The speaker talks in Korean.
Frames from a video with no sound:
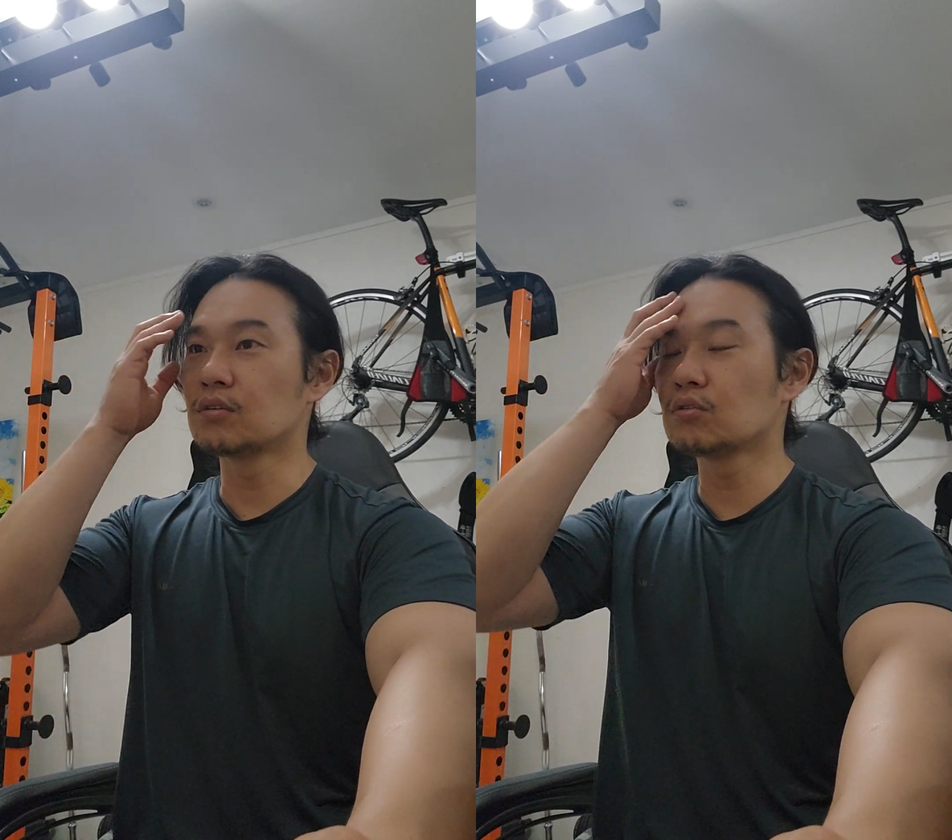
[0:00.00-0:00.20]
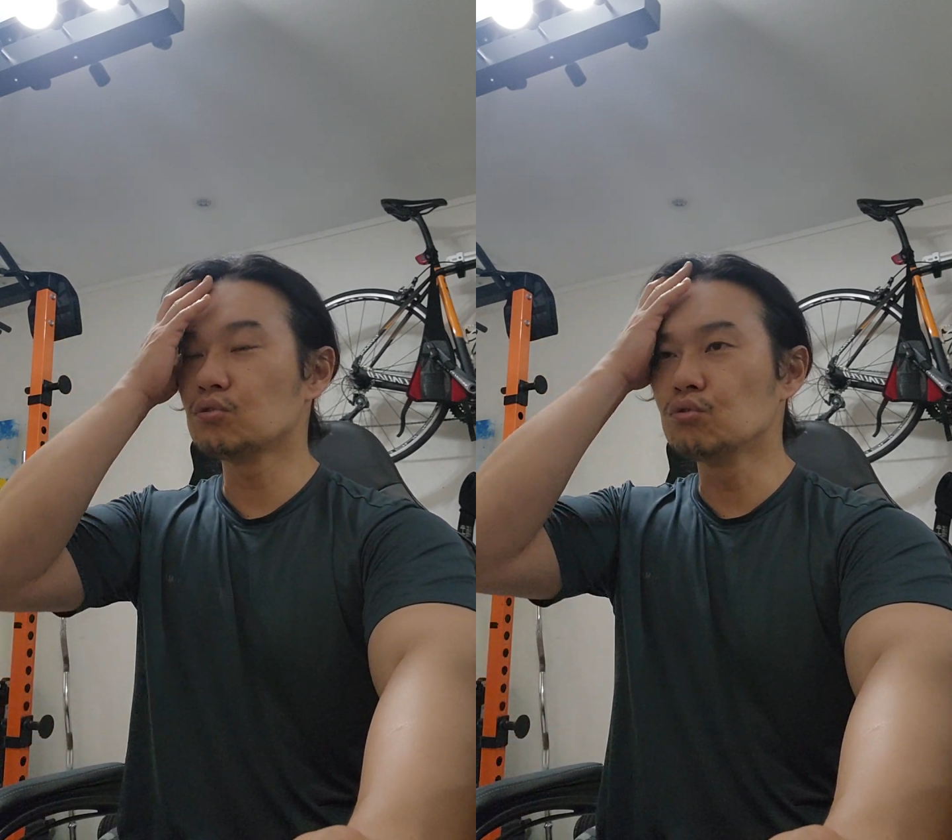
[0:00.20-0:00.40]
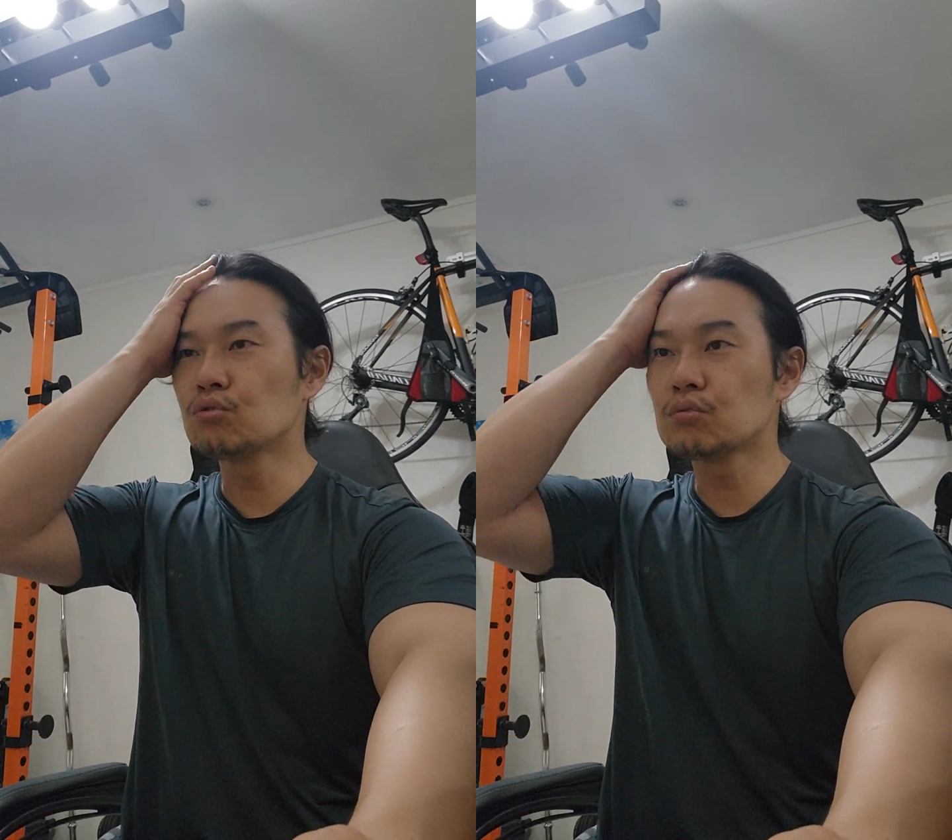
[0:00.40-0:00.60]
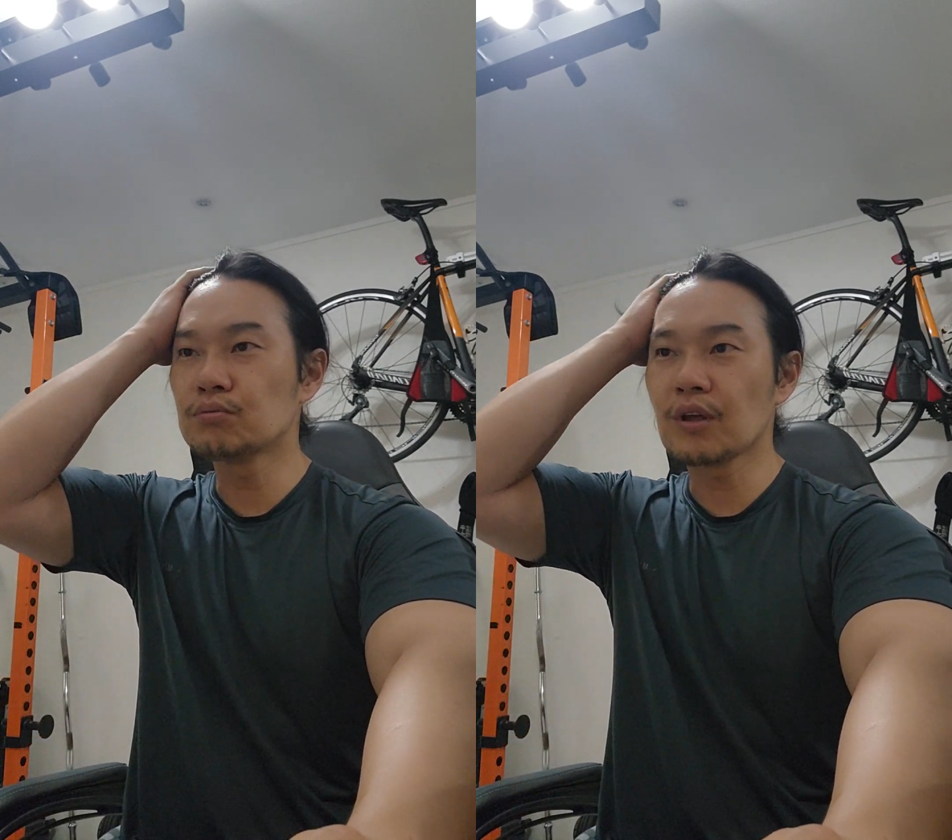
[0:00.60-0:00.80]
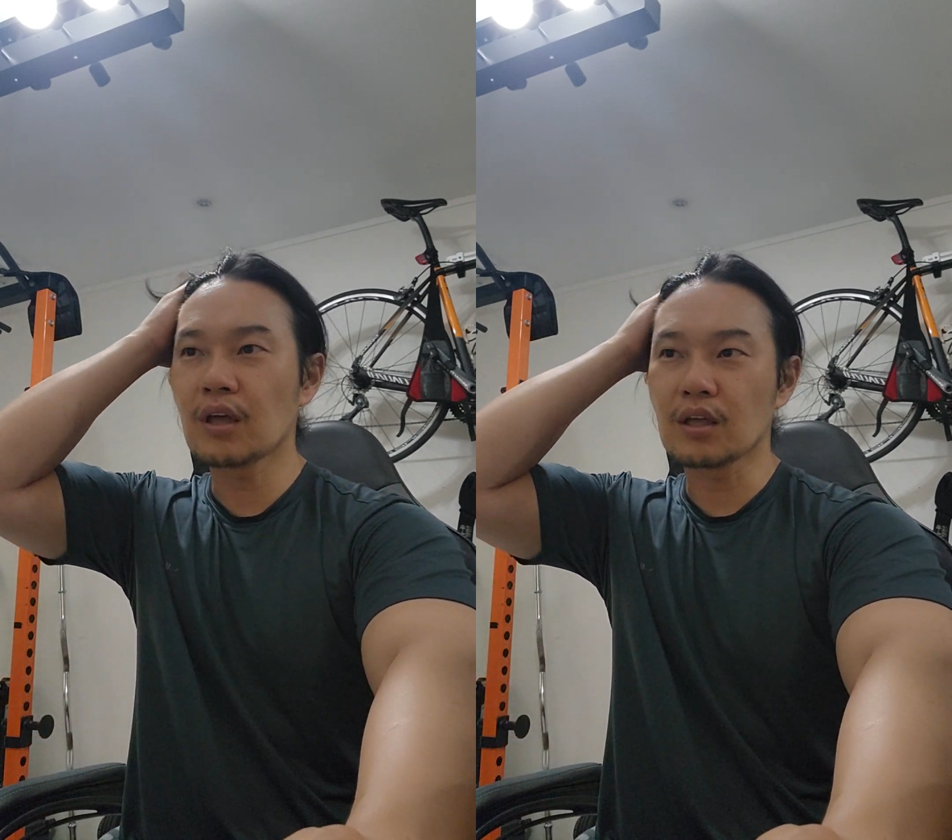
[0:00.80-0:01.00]
그리고
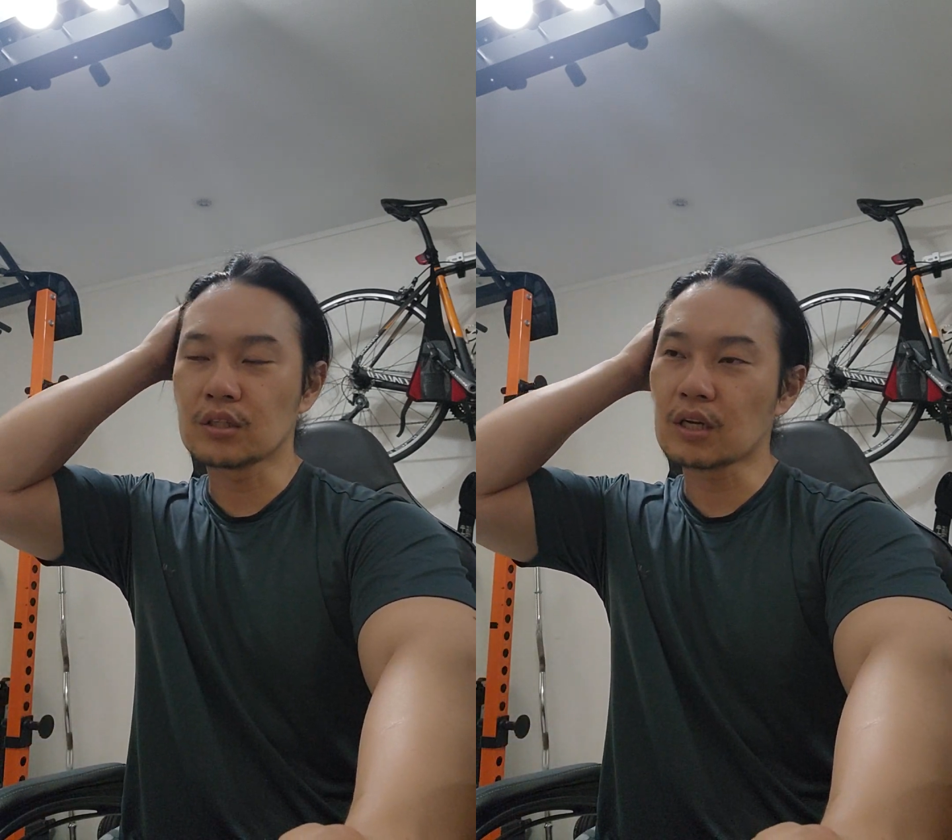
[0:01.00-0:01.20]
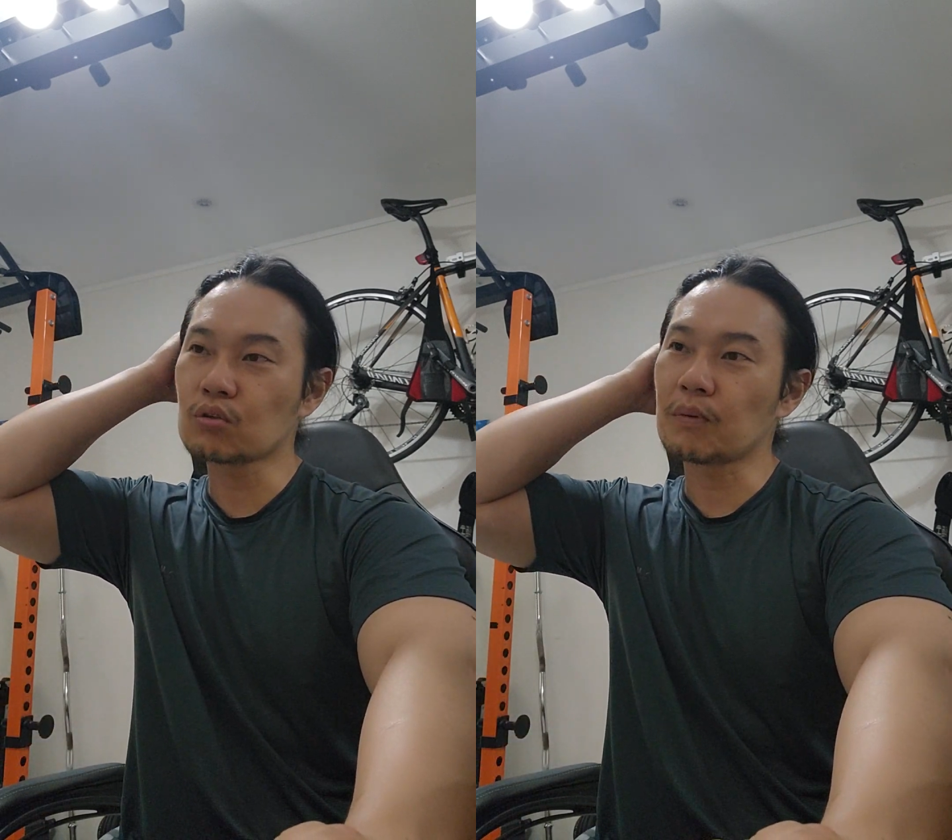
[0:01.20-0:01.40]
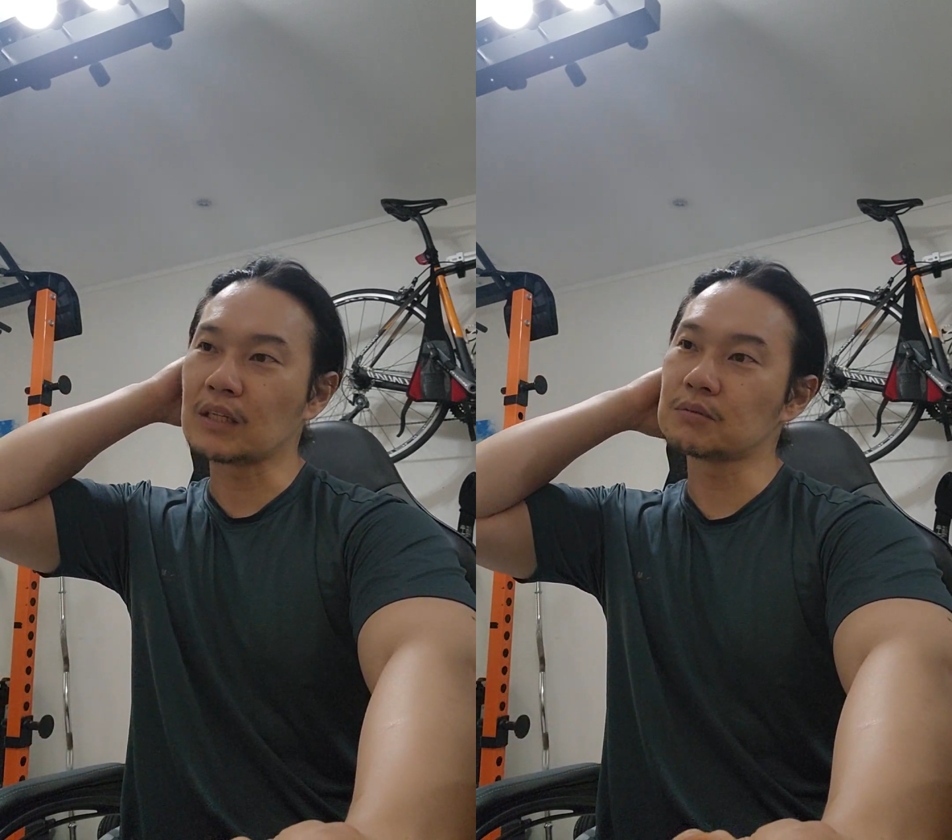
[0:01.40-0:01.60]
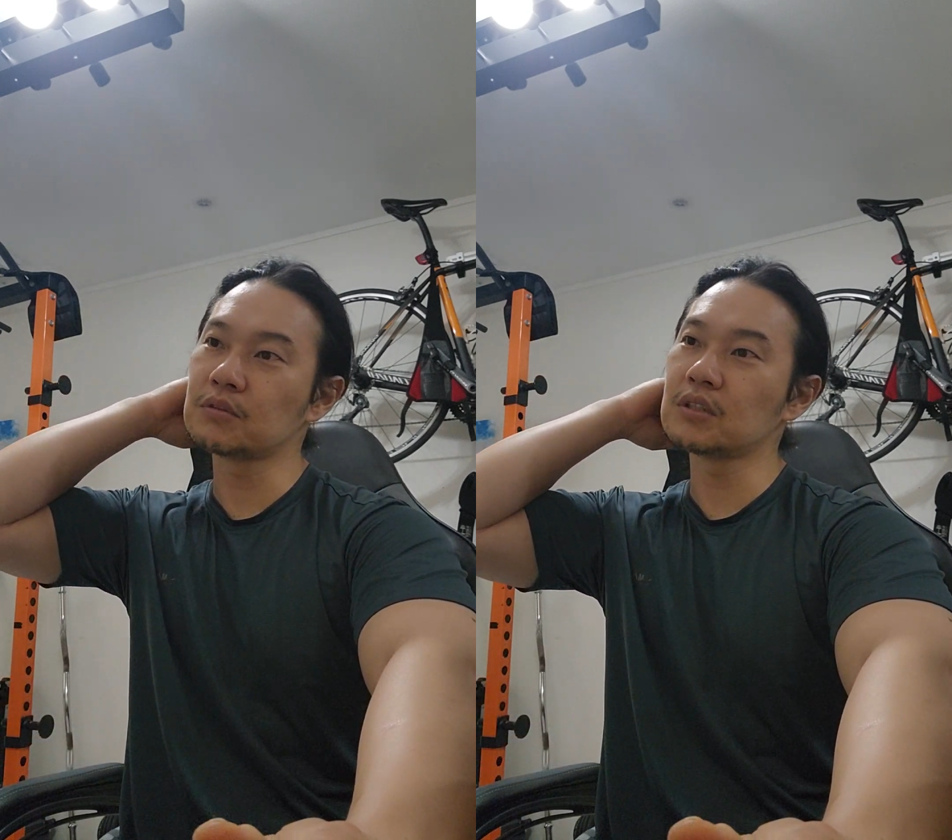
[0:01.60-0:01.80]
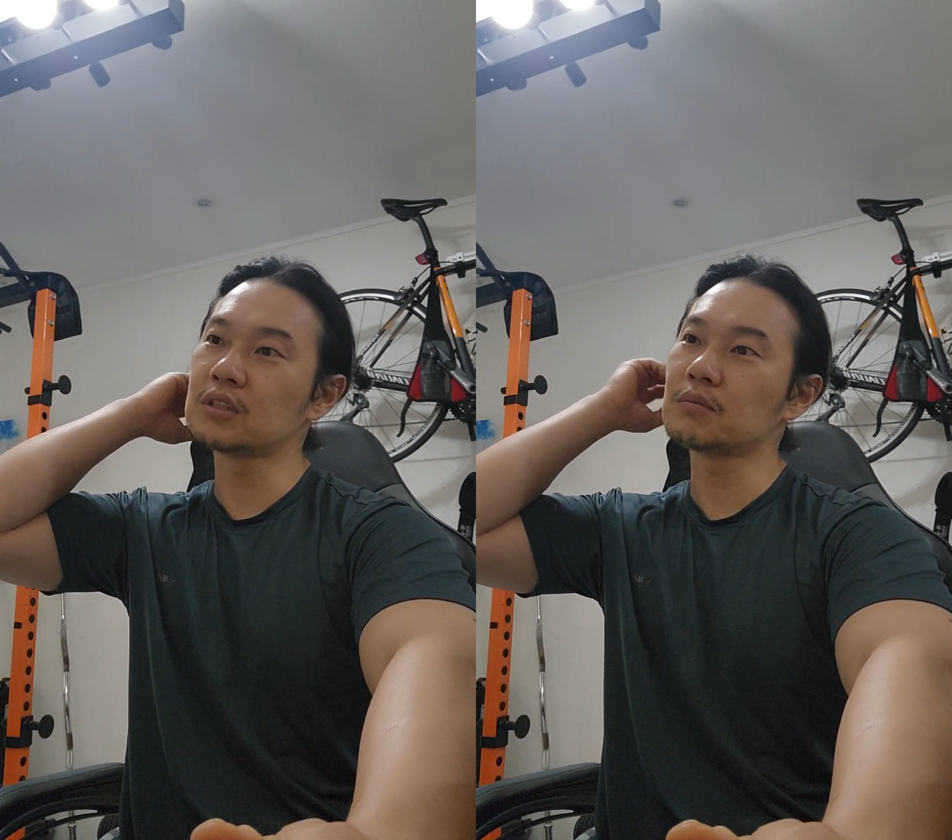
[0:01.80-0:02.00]
유튜브에 제가 또
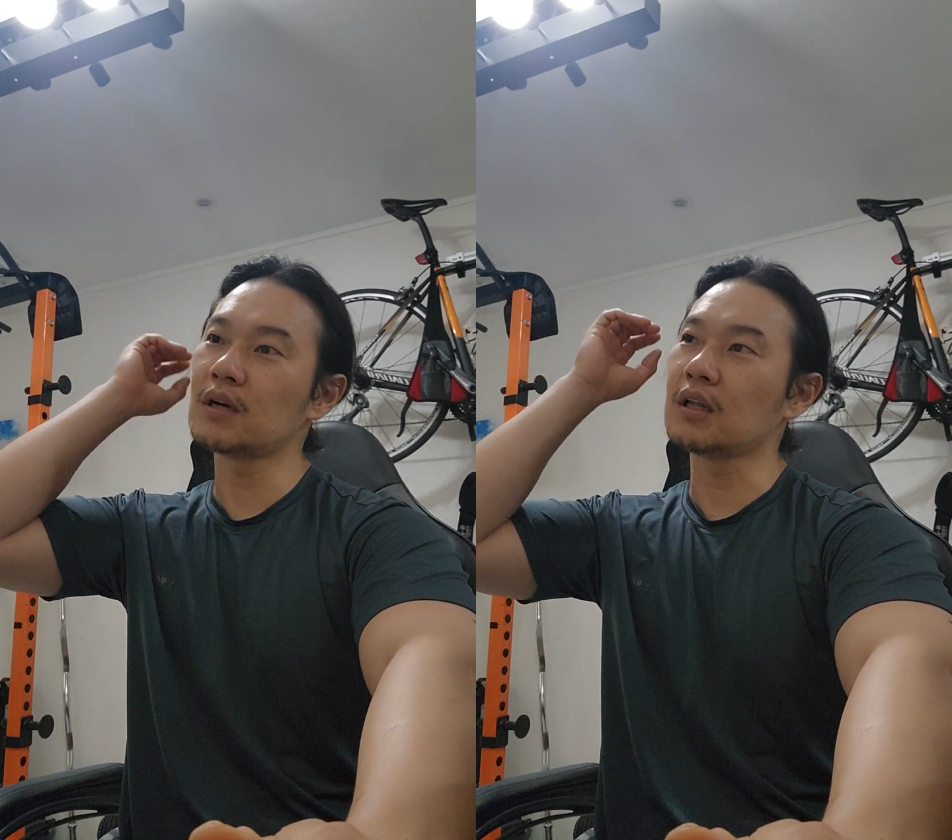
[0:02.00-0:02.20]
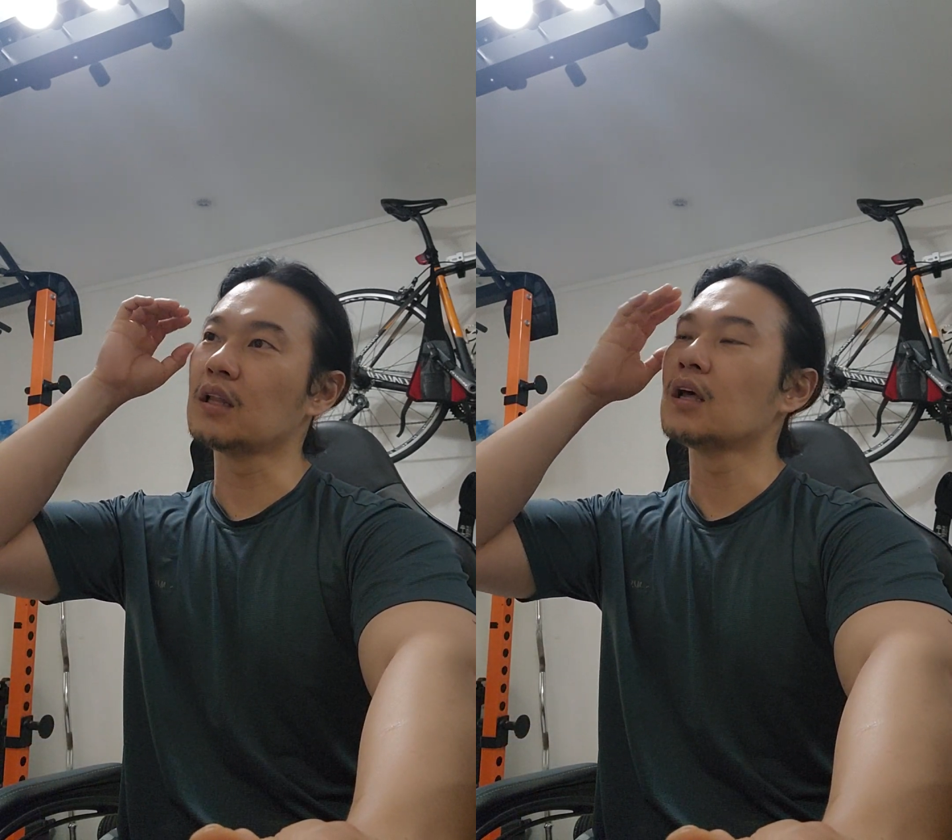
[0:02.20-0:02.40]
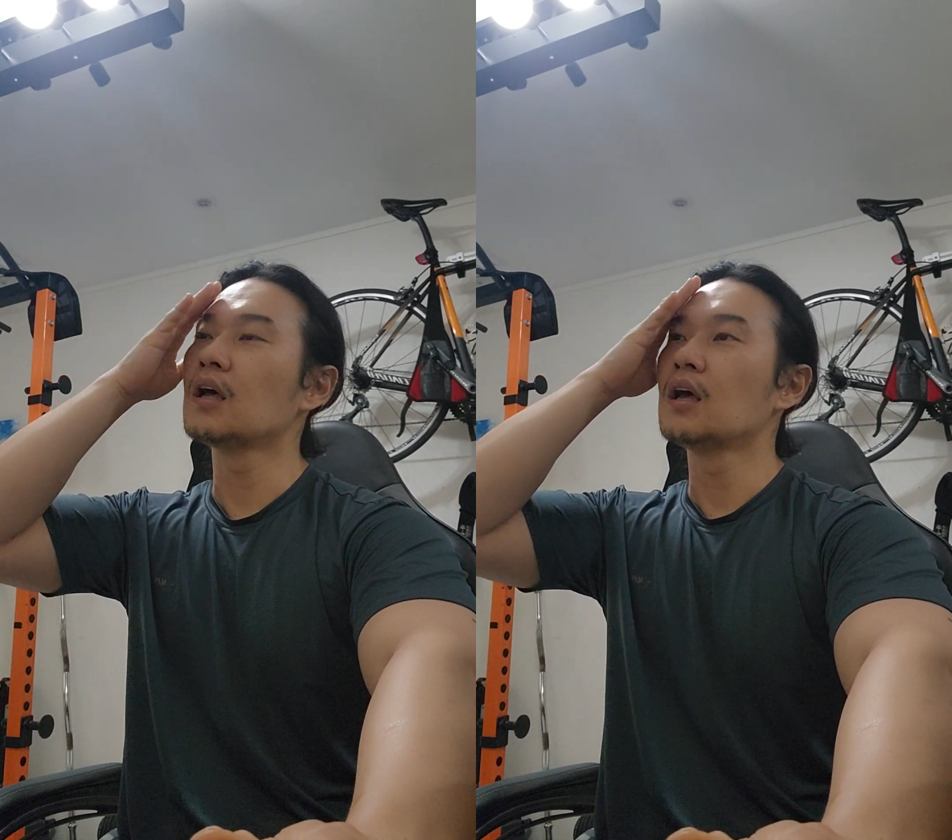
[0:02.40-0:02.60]
말씀드리지만